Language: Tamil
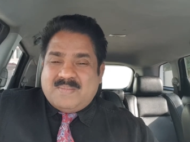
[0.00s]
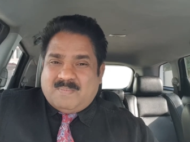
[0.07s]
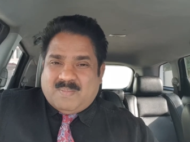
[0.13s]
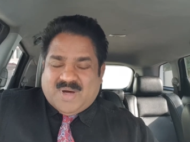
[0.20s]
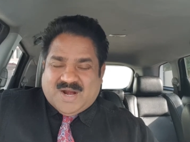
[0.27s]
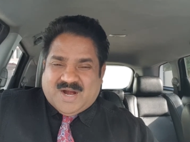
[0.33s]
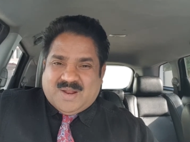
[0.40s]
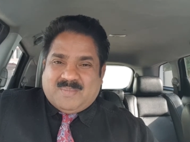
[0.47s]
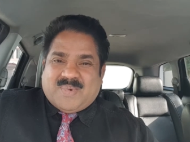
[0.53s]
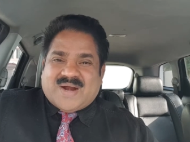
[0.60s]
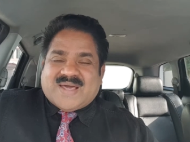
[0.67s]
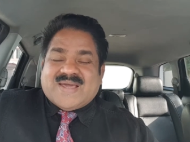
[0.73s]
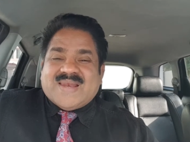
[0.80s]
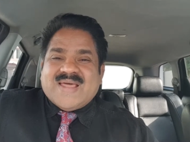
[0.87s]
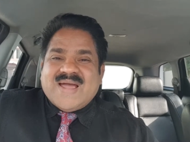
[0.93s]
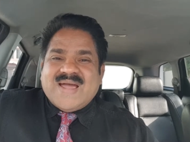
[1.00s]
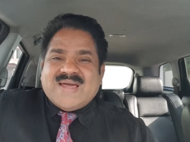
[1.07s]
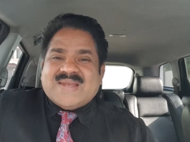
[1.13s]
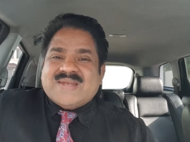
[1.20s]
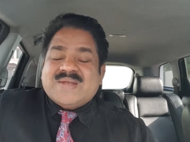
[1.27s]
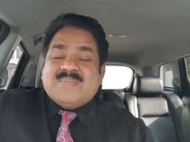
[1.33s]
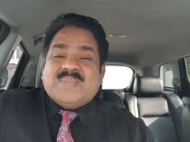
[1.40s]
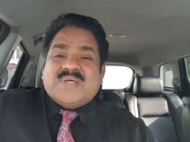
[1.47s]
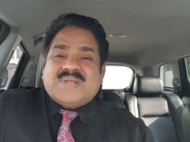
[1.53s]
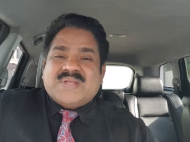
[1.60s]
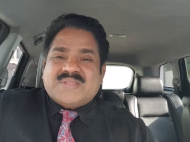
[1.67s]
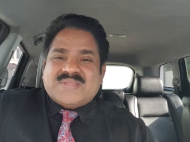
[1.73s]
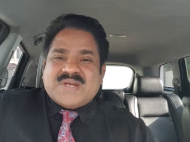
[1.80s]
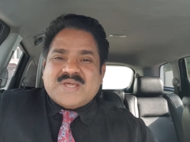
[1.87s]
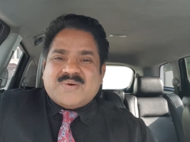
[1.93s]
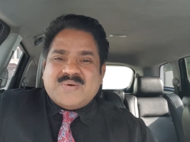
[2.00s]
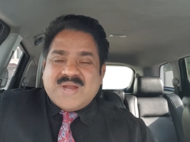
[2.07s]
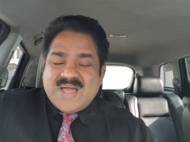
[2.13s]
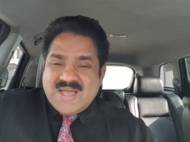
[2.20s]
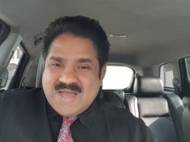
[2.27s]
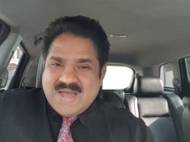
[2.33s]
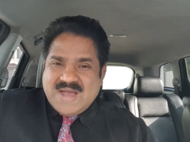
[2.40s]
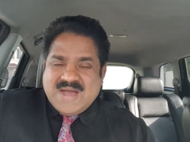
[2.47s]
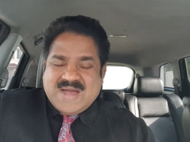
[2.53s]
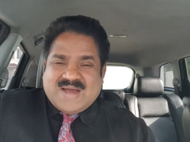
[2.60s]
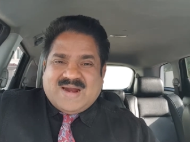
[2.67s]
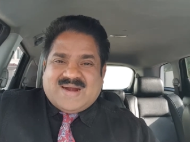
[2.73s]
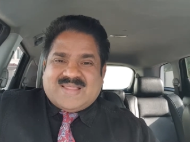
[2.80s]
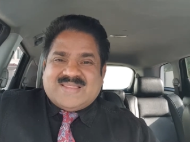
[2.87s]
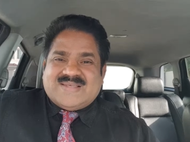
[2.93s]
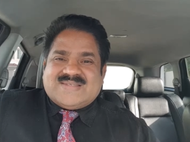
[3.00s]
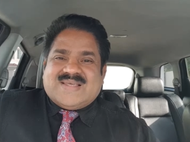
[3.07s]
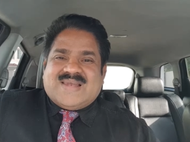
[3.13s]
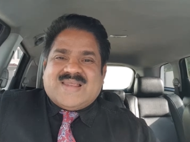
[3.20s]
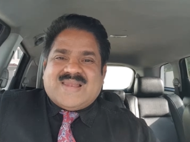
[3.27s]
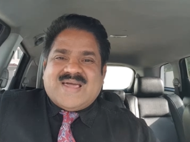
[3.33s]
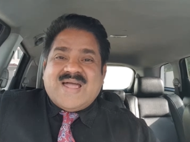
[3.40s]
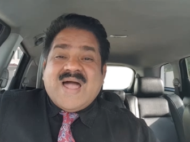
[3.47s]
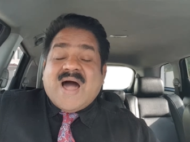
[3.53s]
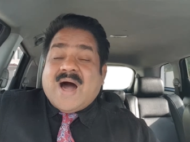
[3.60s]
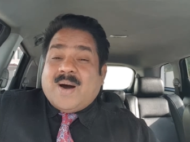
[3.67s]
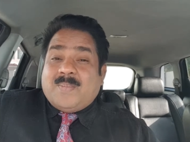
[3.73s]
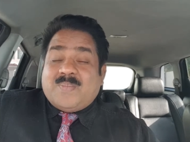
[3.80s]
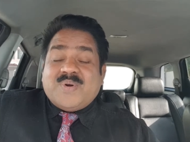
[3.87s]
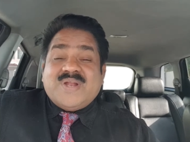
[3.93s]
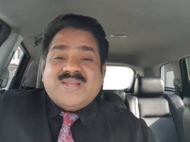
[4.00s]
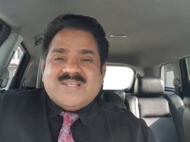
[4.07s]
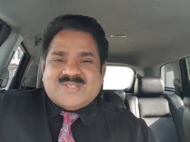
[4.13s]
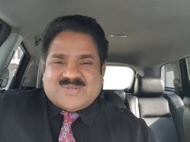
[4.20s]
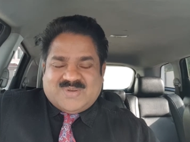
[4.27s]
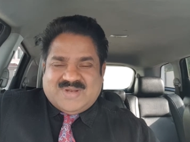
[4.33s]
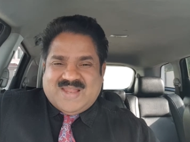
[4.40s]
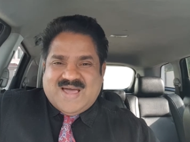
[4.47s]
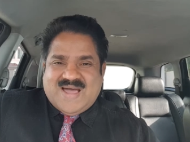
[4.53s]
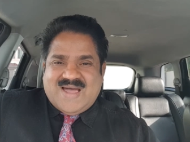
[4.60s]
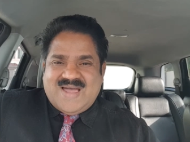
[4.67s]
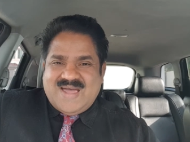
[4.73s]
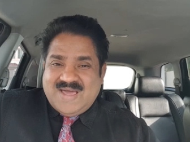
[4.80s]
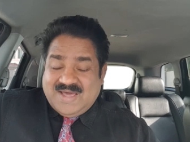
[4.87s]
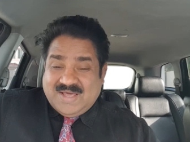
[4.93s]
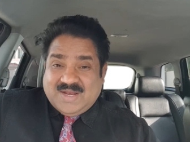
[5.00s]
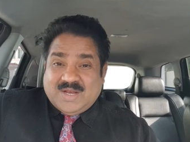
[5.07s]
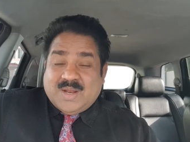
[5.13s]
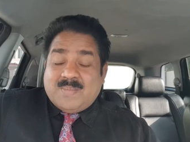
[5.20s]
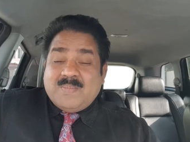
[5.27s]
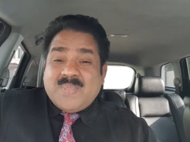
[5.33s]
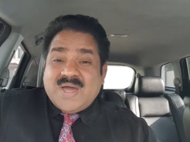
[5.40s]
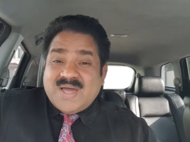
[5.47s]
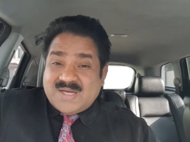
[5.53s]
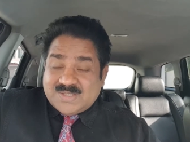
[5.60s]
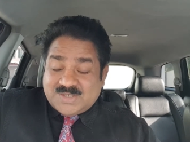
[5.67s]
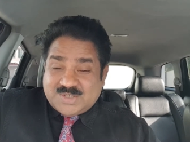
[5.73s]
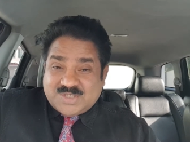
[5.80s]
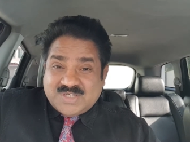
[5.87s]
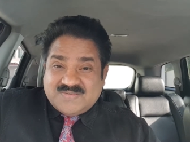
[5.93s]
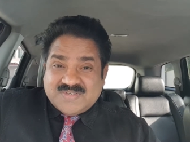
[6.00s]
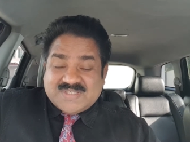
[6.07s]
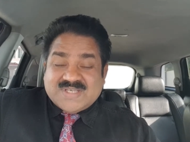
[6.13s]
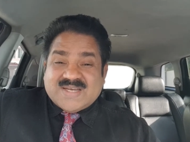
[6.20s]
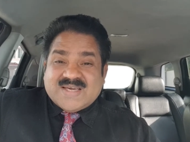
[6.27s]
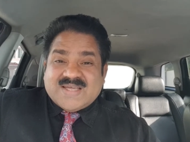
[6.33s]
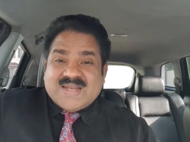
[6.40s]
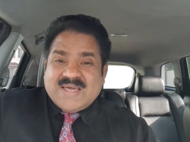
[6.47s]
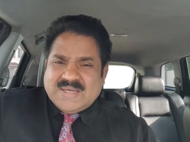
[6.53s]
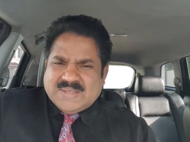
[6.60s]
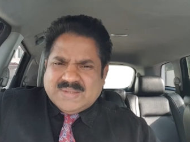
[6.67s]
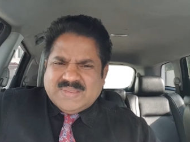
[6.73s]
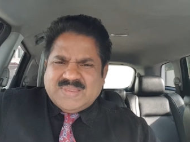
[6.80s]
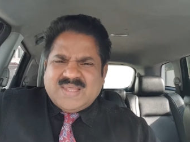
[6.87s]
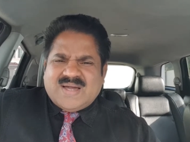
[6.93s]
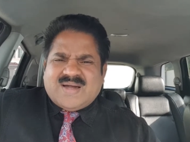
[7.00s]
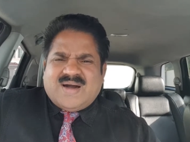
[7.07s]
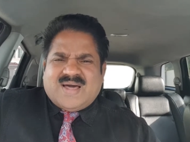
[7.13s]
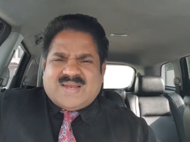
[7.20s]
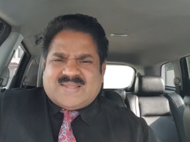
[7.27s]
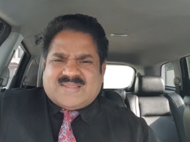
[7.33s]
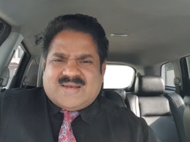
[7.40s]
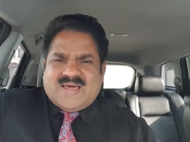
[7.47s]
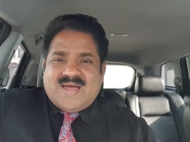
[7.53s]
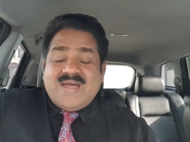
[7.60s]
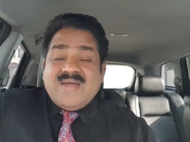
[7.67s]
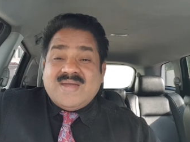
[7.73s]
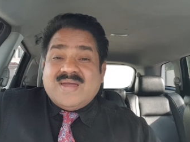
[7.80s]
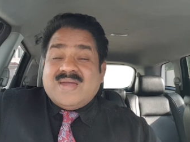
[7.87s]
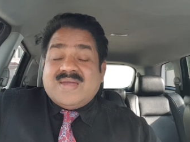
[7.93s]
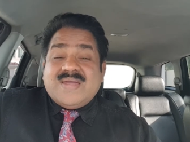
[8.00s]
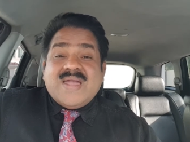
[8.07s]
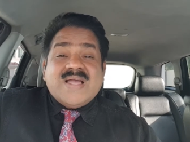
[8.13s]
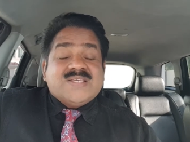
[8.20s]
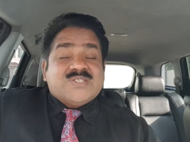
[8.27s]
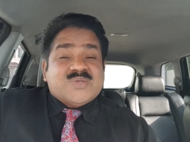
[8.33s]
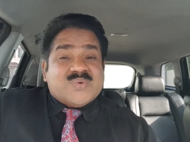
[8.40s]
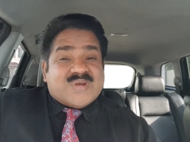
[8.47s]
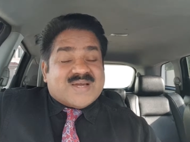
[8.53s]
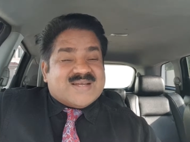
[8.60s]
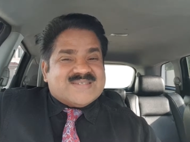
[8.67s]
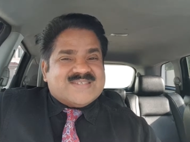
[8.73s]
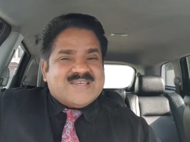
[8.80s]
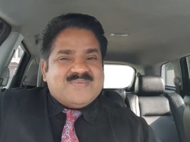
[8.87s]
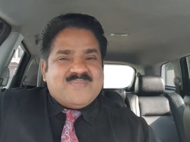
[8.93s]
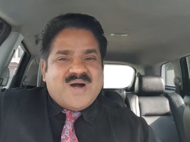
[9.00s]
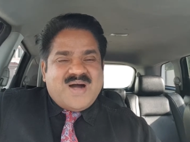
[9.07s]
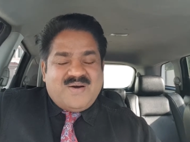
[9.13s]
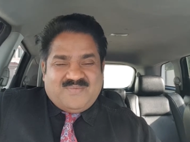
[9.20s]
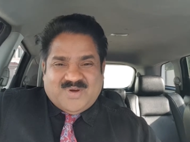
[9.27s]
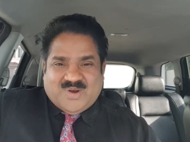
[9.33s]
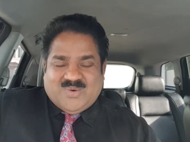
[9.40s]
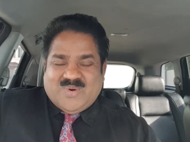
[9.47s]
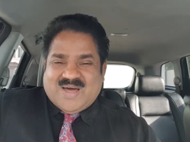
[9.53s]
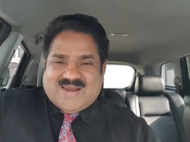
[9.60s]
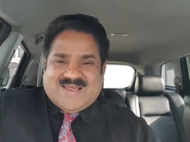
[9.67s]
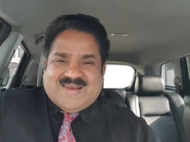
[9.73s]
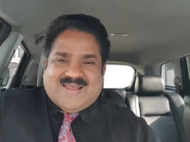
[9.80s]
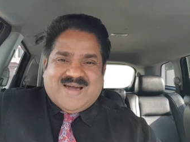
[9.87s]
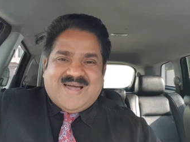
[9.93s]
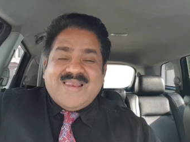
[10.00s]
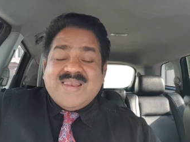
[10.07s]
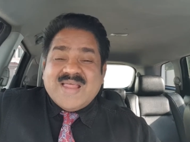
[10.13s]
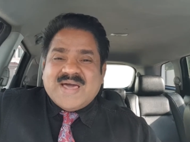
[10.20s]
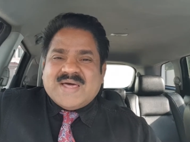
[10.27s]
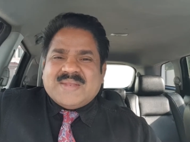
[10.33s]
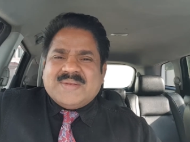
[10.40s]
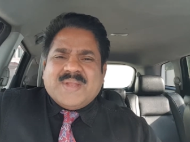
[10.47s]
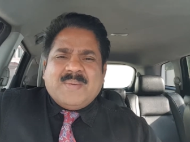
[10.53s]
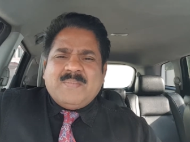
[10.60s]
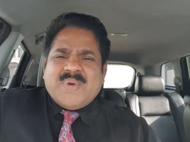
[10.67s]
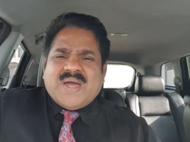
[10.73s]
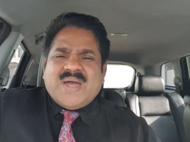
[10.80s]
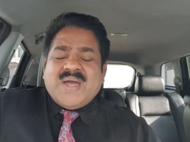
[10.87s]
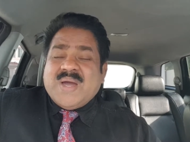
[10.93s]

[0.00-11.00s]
மரணம் அடையலை நம்ம நித்திரைக்குள்ள கடந்து செல்லலை அப்படின்னு சொன்னால் நம்ம ஜீவிச்சிருக்கிற இந்த காலத்தில் இயேசு ரகசியமாக வருவாரானால் நம்ம